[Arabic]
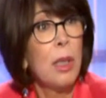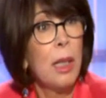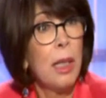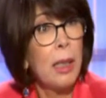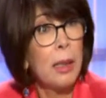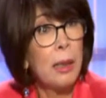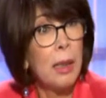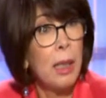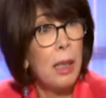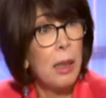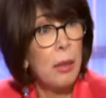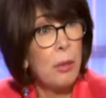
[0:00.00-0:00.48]

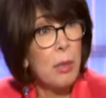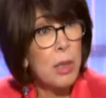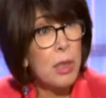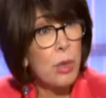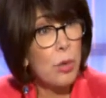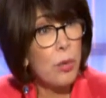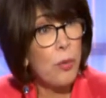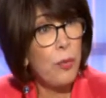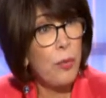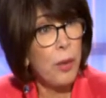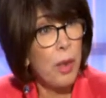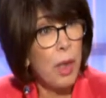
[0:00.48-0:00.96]
هذا
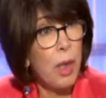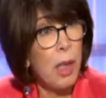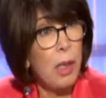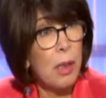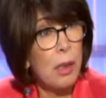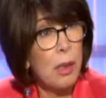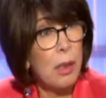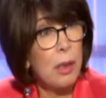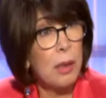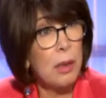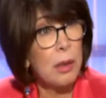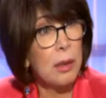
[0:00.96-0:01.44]
هالمصروف
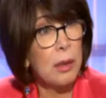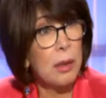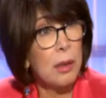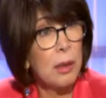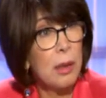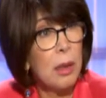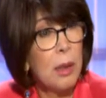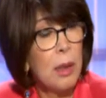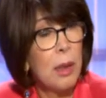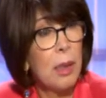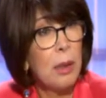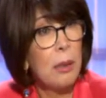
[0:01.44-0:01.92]
الحراري
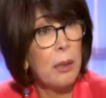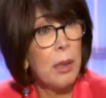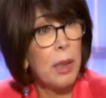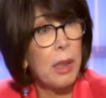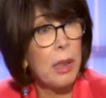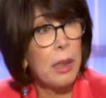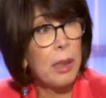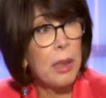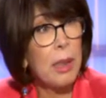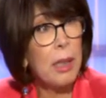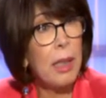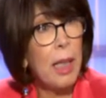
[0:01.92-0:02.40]

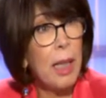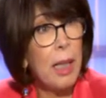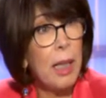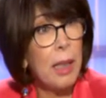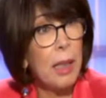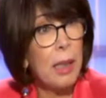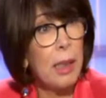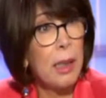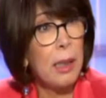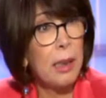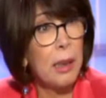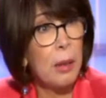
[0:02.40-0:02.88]
كل
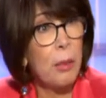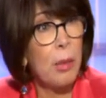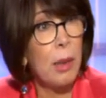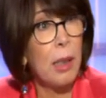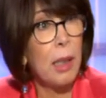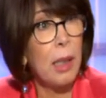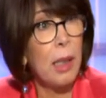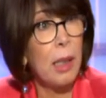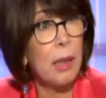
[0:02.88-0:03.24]
حركه تبع آه.